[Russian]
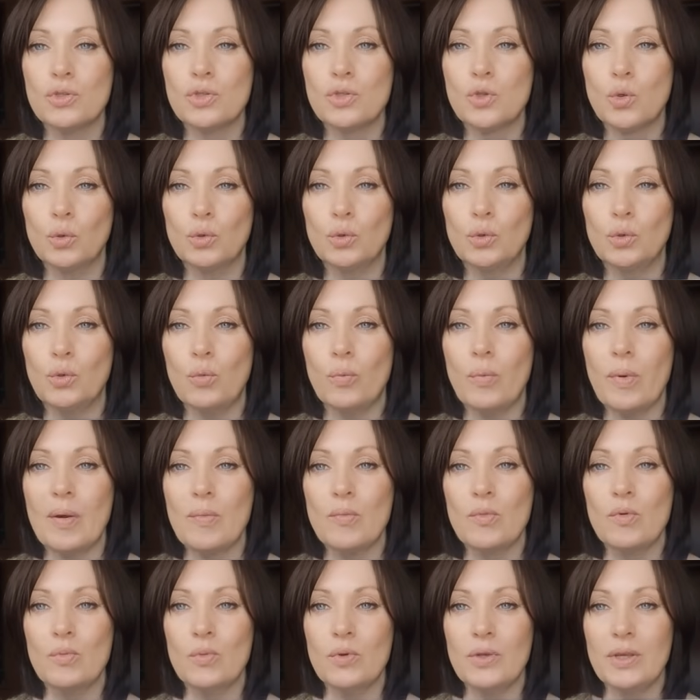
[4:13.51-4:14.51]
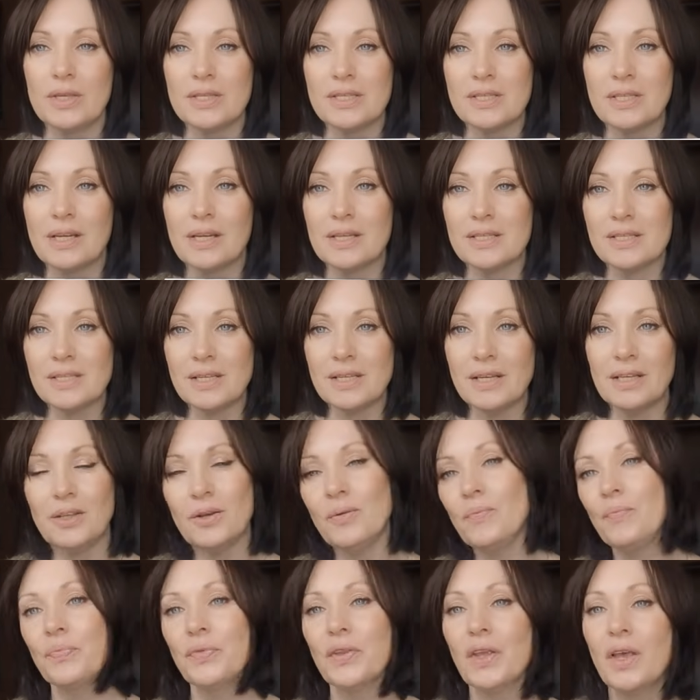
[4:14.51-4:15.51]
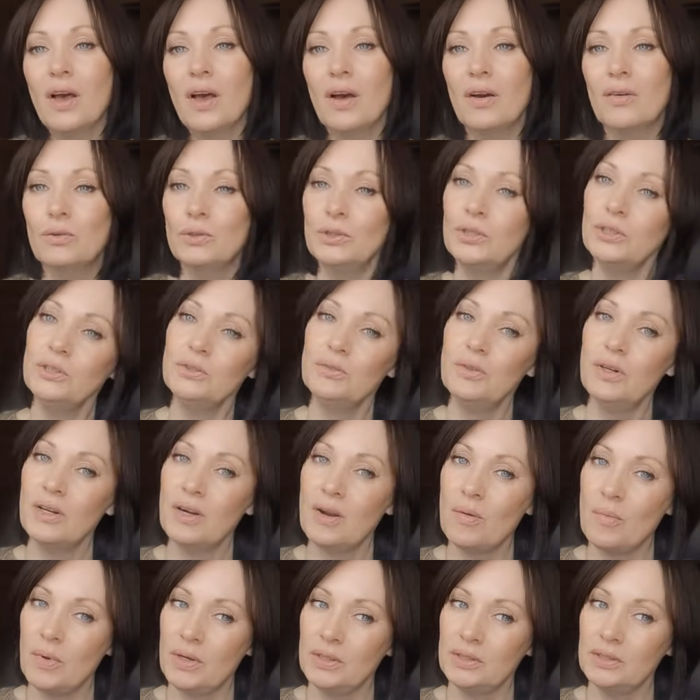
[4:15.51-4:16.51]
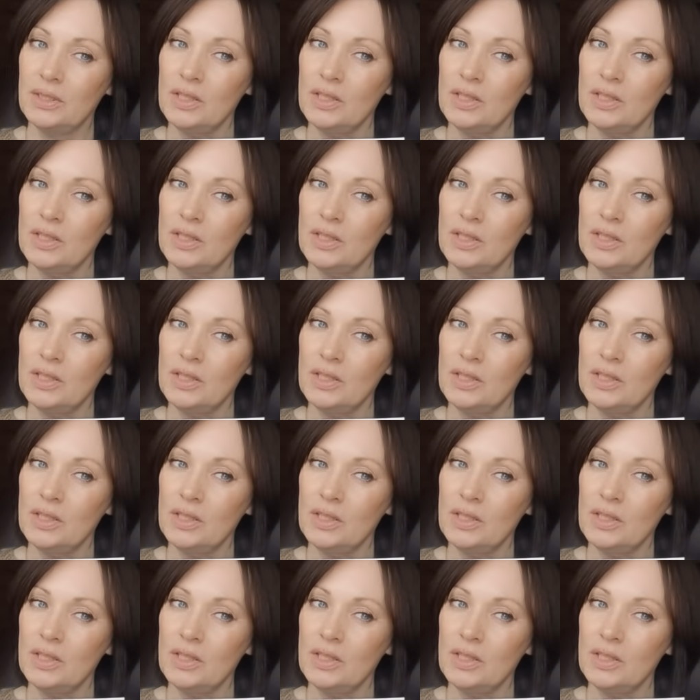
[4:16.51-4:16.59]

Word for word: сотку, по-моему, я заказала вот этого аромата.